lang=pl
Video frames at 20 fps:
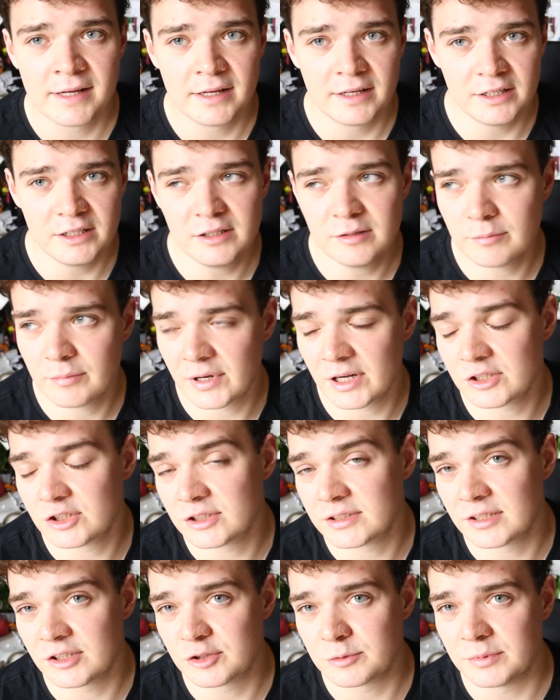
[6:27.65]
I im bardziej
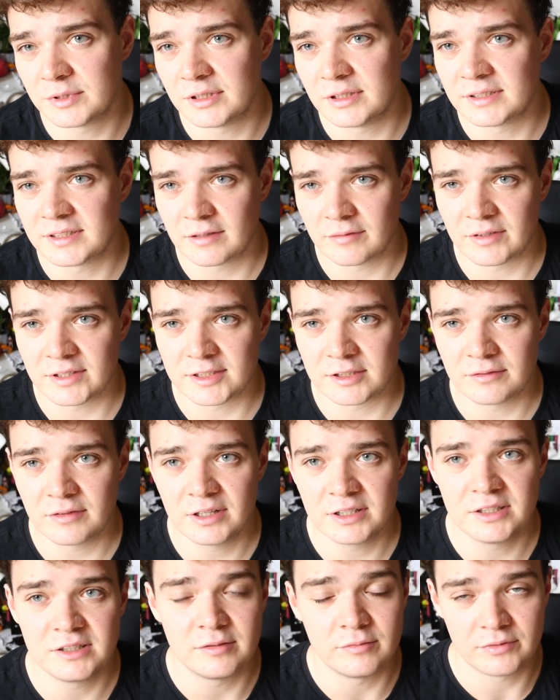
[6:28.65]
jesteśmy
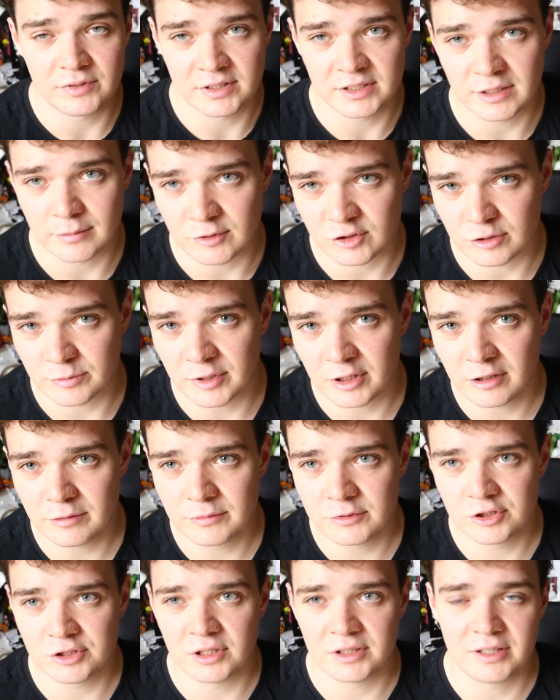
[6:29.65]
zaawansowani, tym więcej możemy
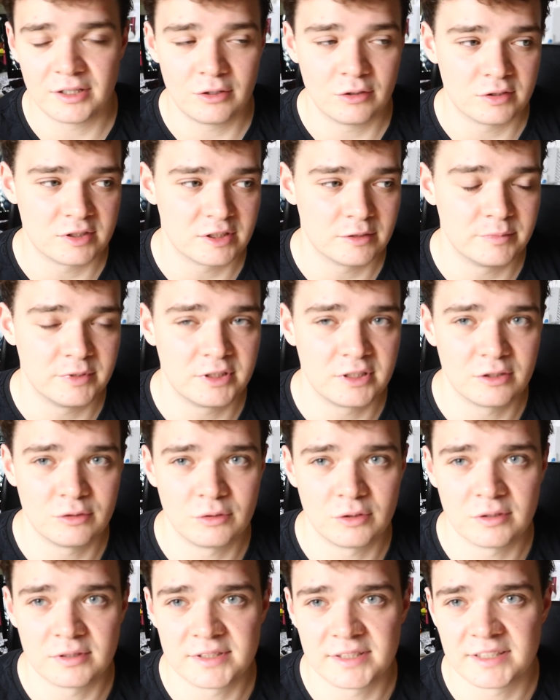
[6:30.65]
robić, dlatego osoby
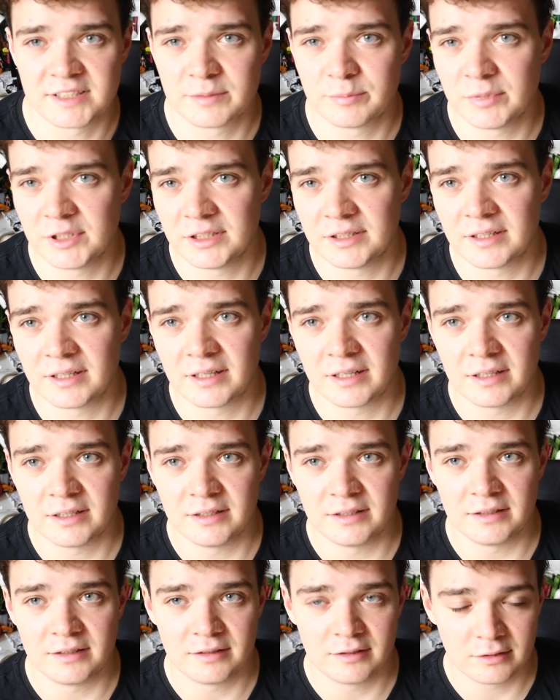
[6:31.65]
trenujące splita
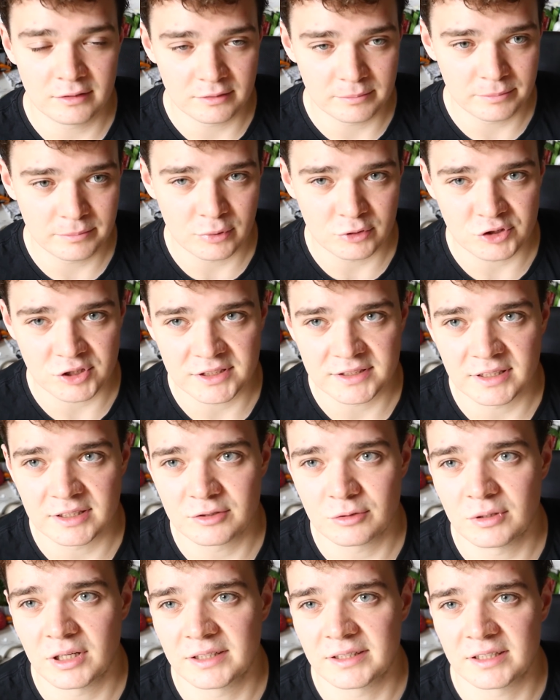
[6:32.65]
e, po
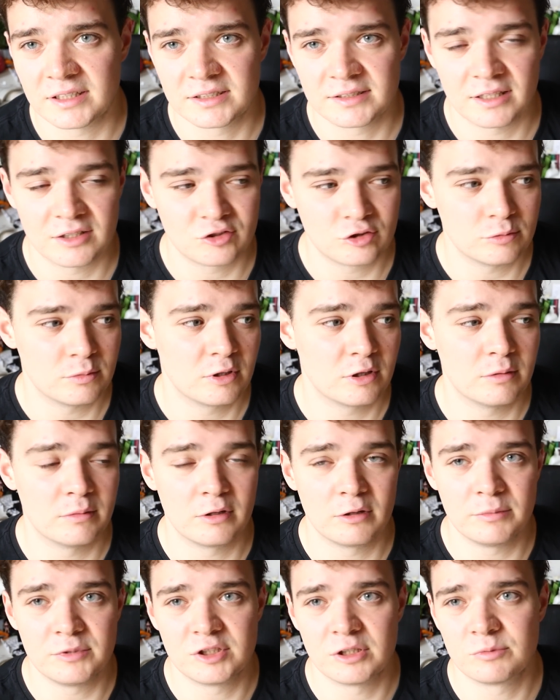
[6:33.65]
16 latach stażu mogą
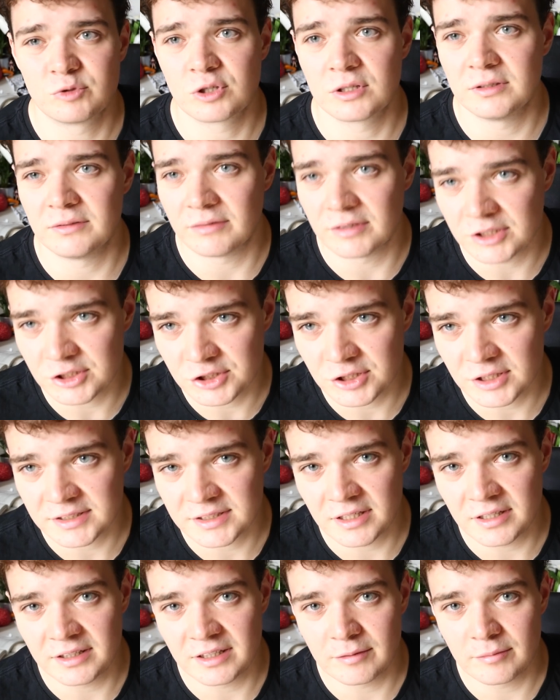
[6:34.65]
robić na przykład 20
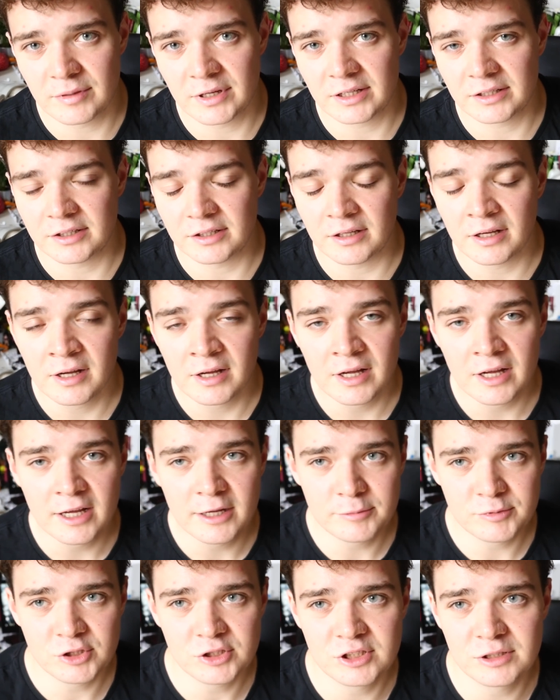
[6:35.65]
serii na barki,
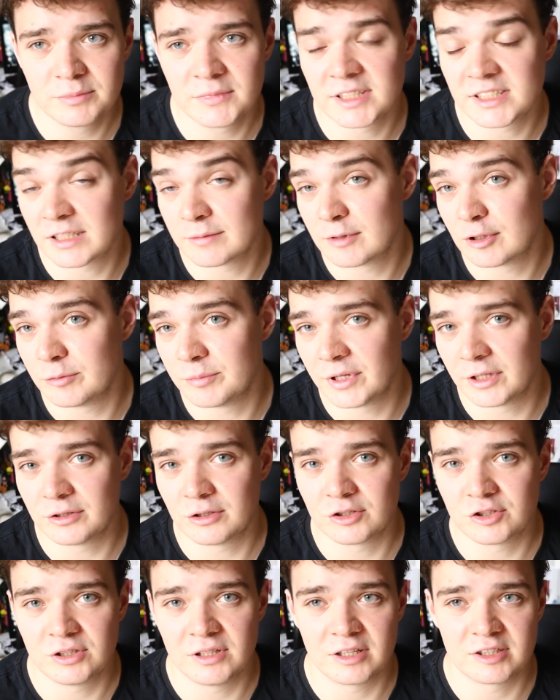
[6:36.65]
przy czym ta sama
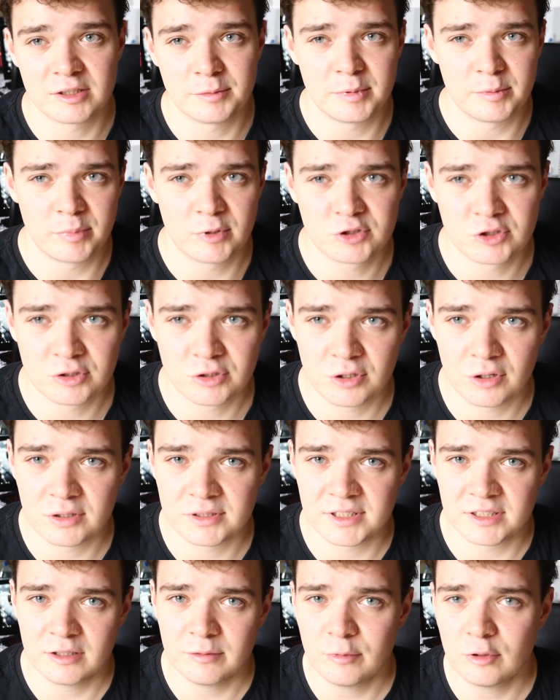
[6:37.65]
objętość dla osoby
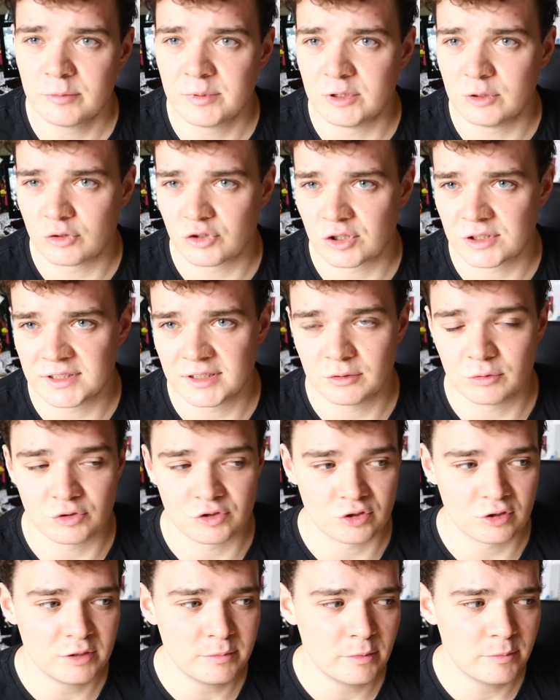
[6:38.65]
początkującej to byłoby dużo za
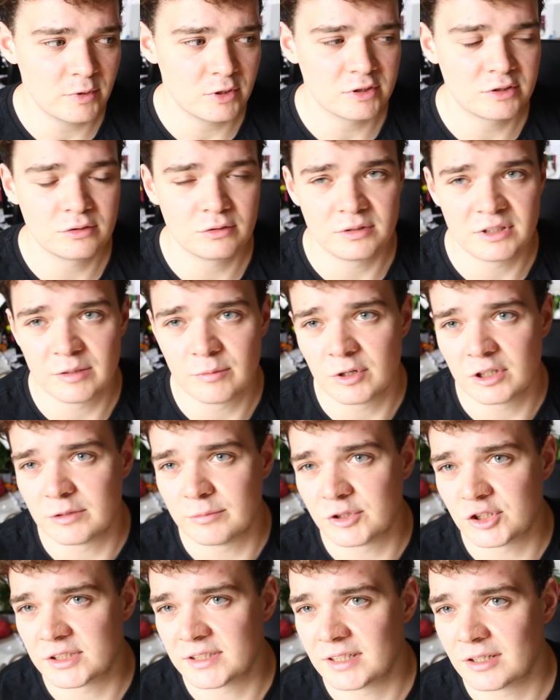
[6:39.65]
dużo i po prostu nie
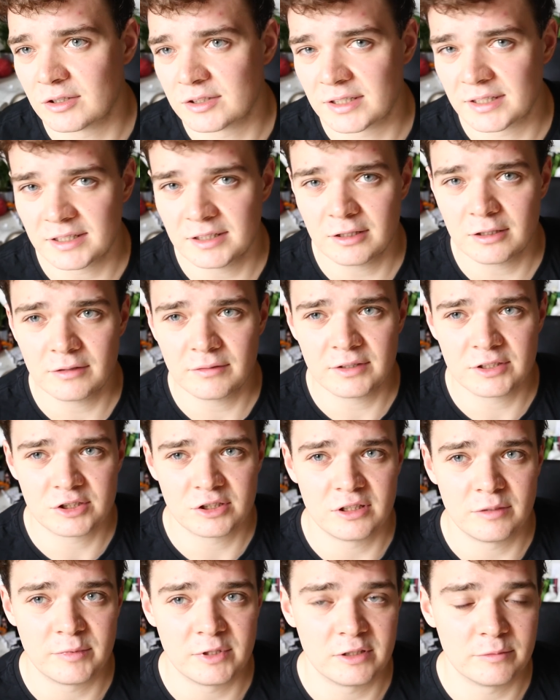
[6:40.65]
mogliby się z tego zregenerować,
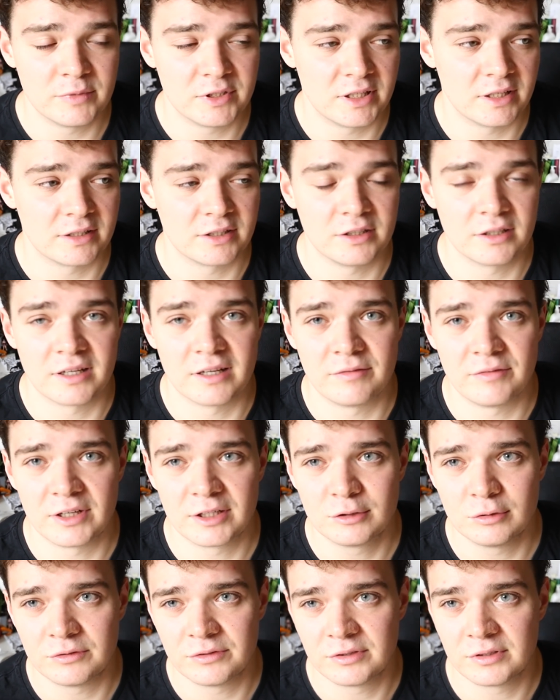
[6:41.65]
nie mieliby takich
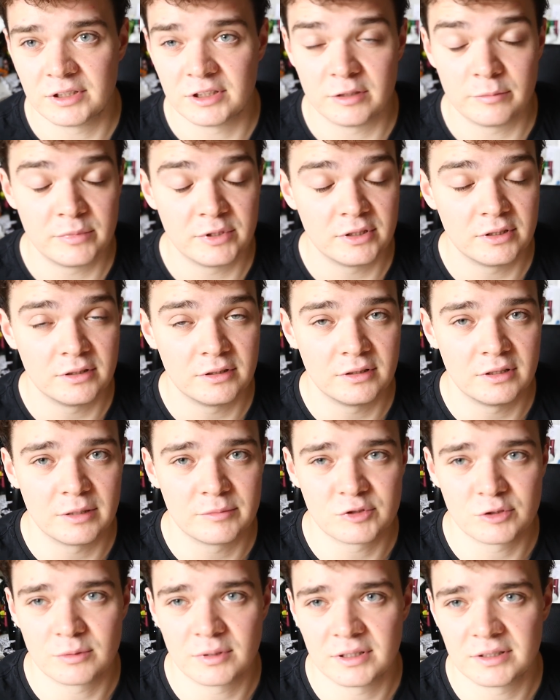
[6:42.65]
efektów, gdyby na
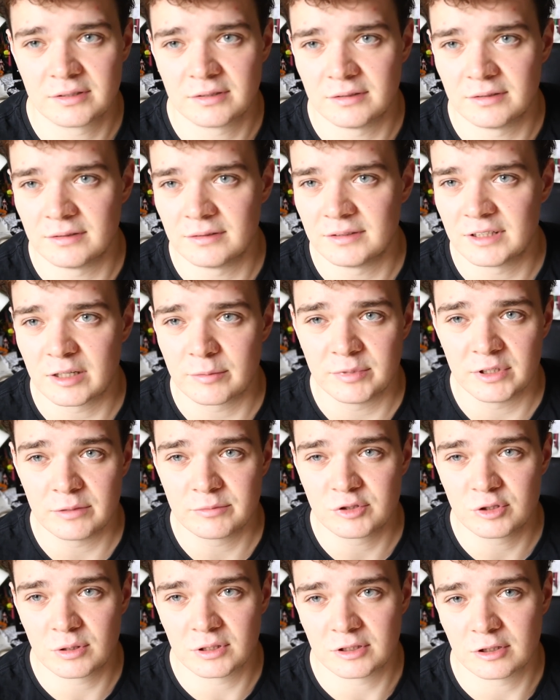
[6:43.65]
przykład, e, jakby na
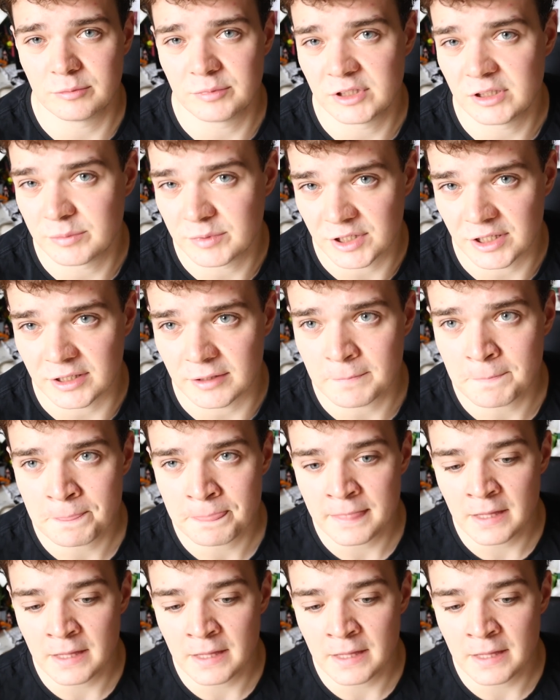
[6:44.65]
przykład robili mniej.